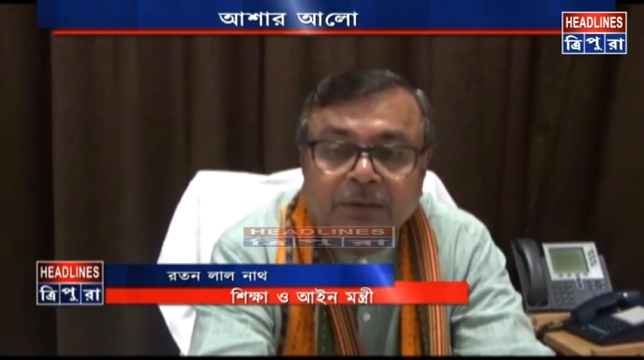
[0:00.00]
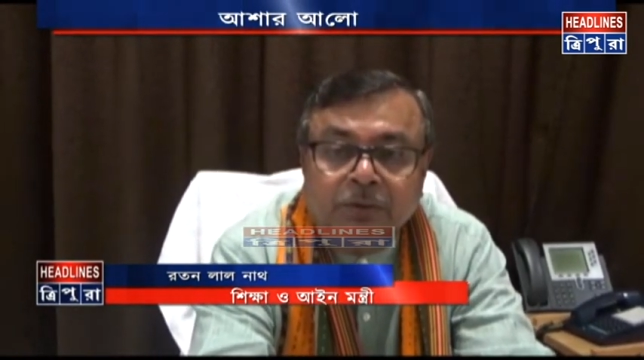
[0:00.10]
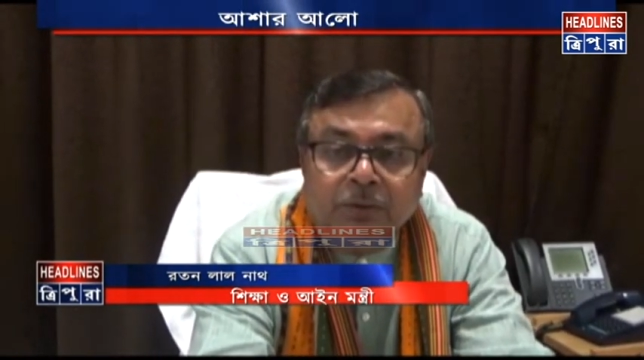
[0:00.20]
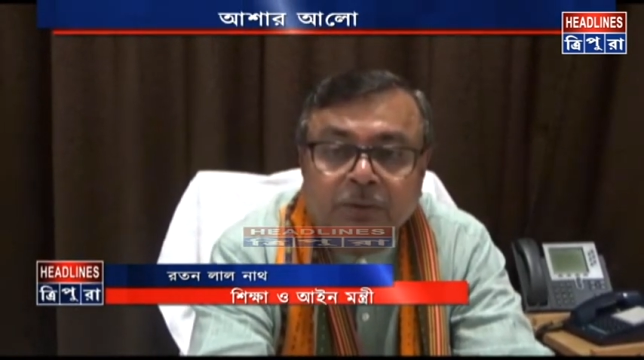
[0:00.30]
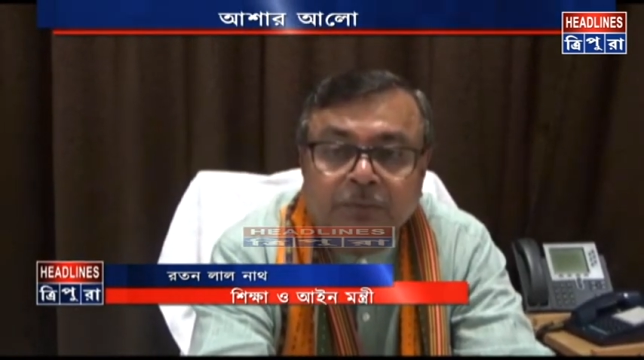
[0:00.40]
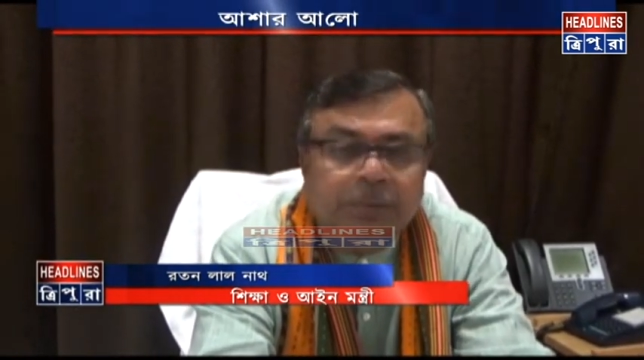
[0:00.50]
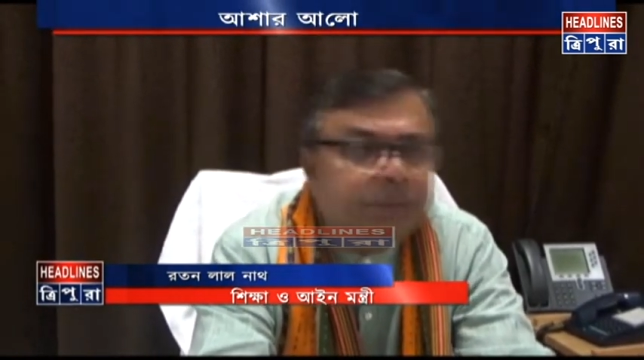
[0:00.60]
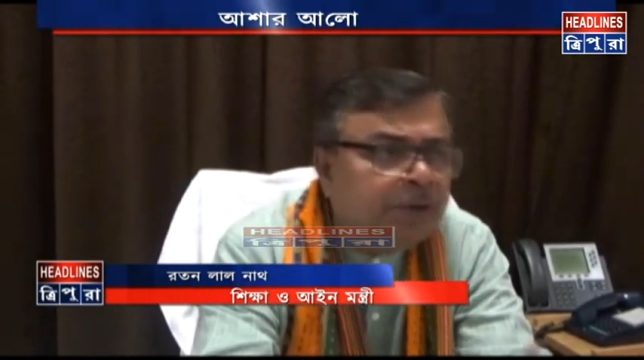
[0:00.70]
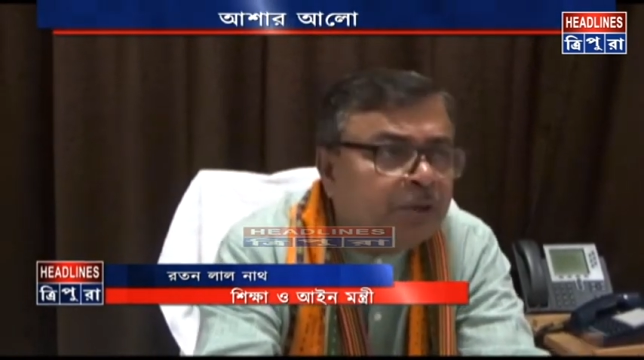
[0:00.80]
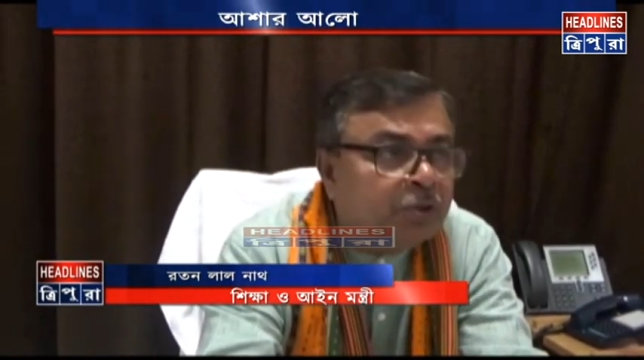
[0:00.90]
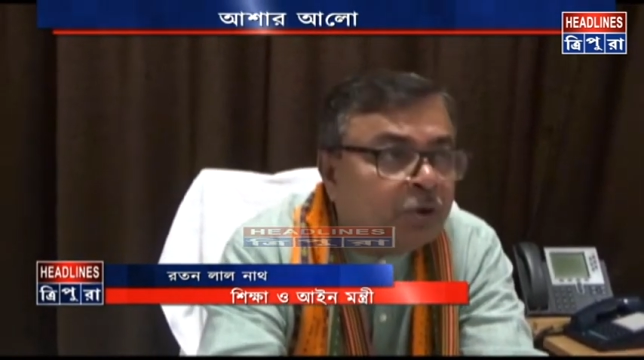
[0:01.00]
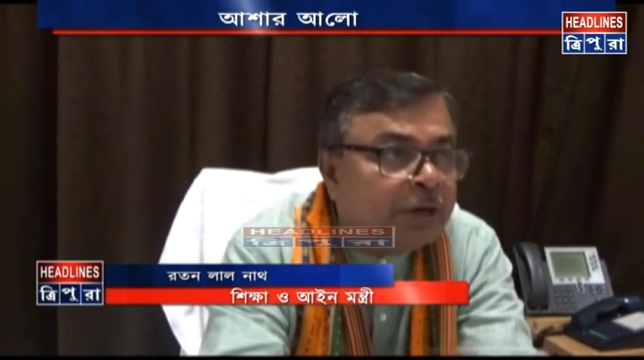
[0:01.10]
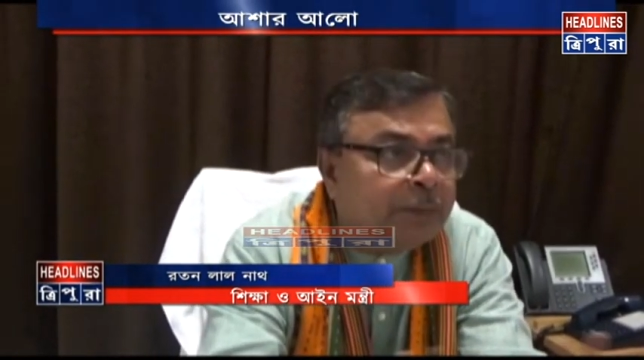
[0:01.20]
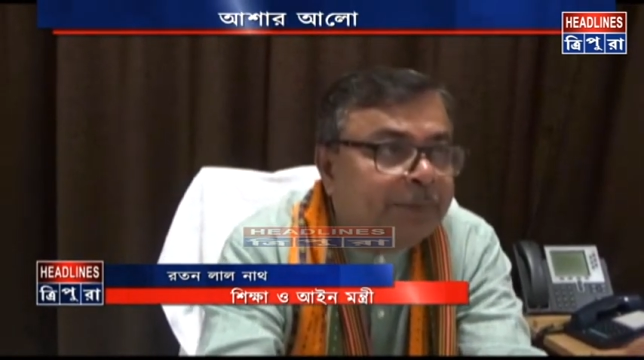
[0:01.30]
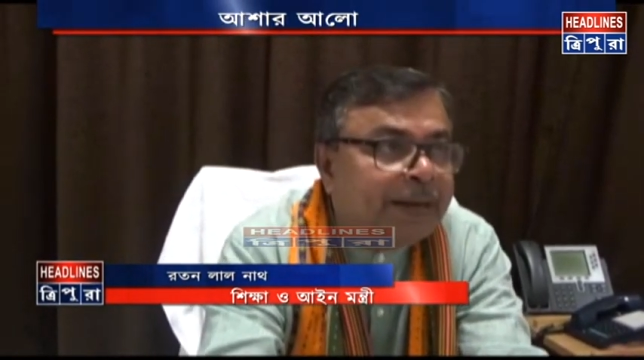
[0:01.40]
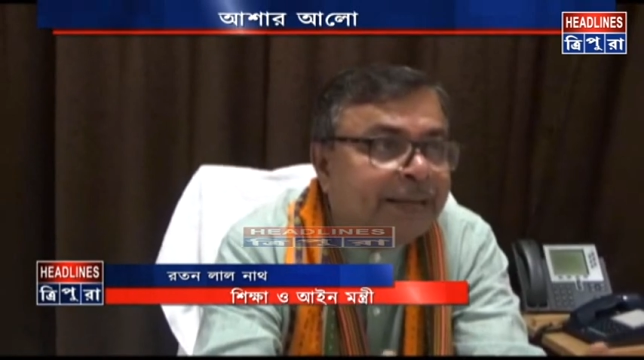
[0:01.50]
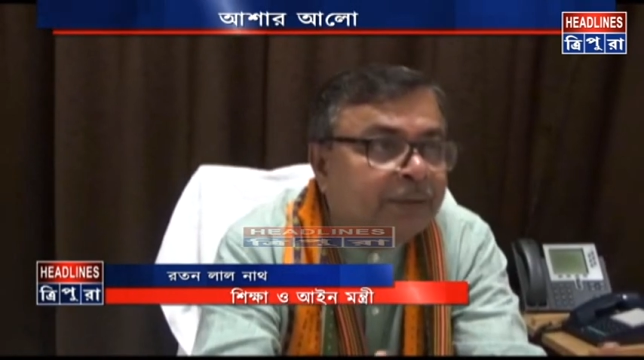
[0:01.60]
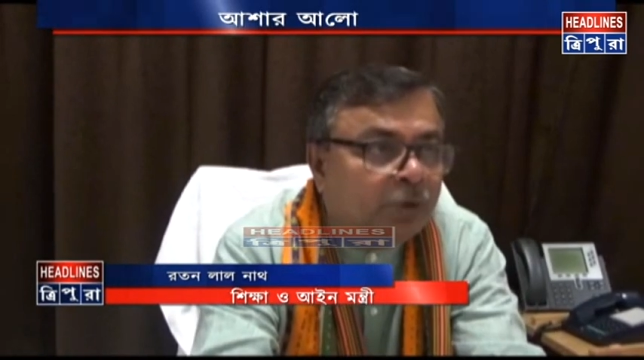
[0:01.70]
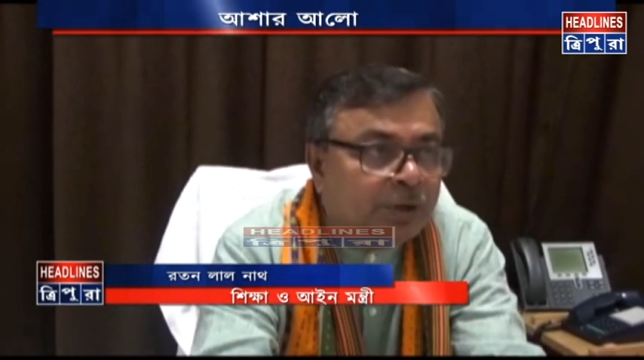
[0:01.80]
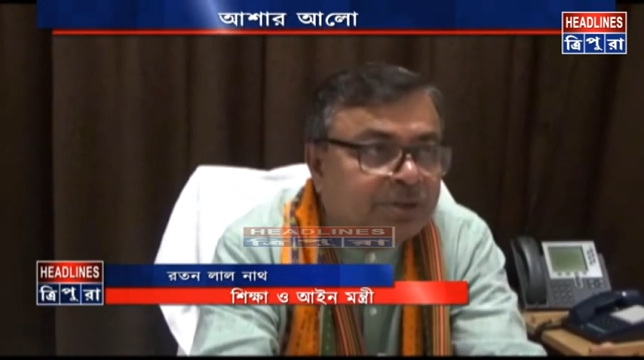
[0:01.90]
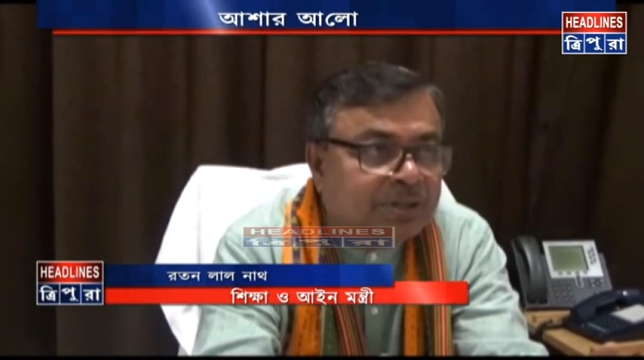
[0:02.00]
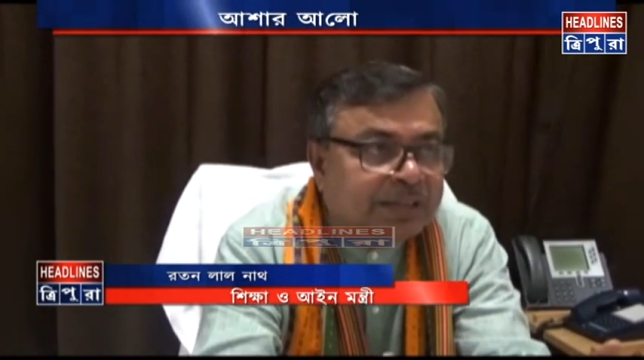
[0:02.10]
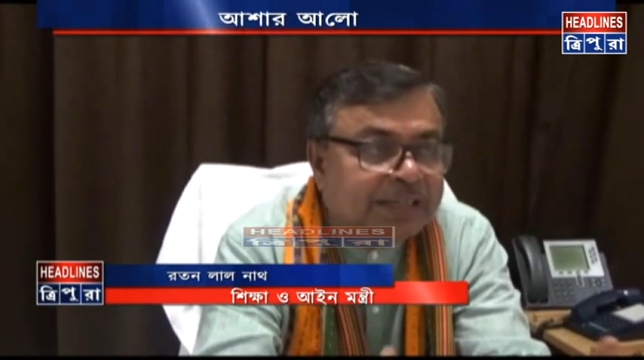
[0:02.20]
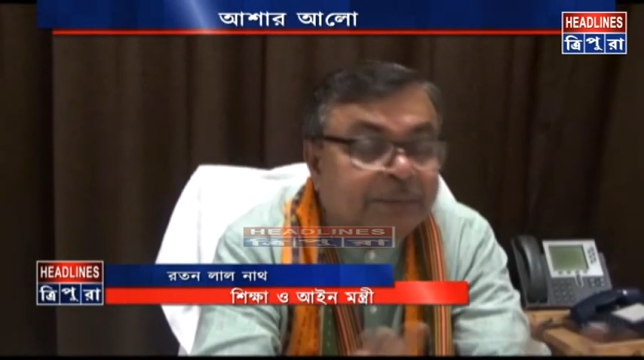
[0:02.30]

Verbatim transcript: তো বিভিন্ন ধরনের প্ল্যানিং রয়েছে